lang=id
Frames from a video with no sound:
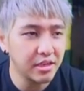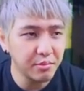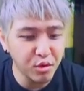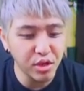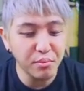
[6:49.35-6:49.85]
Jadi
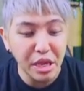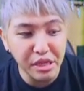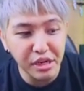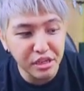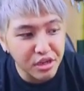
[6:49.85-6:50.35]
mungkin
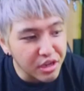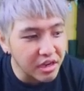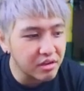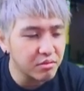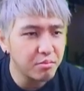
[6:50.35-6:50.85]
banyak yang nanya,
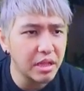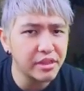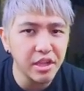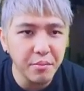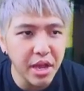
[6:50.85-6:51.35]
Gan,
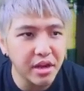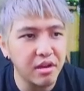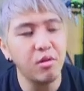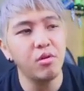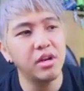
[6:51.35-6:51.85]
beltnya
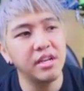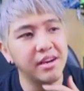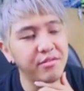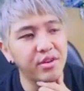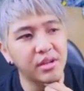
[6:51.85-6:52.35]
mana kok udah di
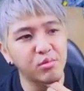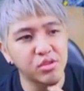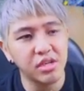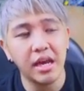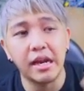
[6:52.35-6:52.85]
review Red
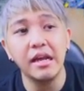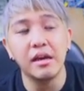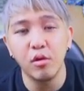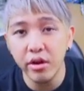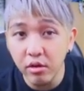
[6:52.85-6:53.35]
Watch? Ya, karena
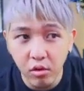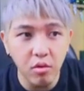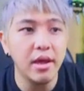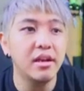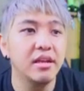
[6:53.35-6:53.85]
keluar
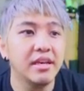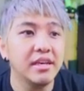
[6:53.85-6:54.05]
duluan.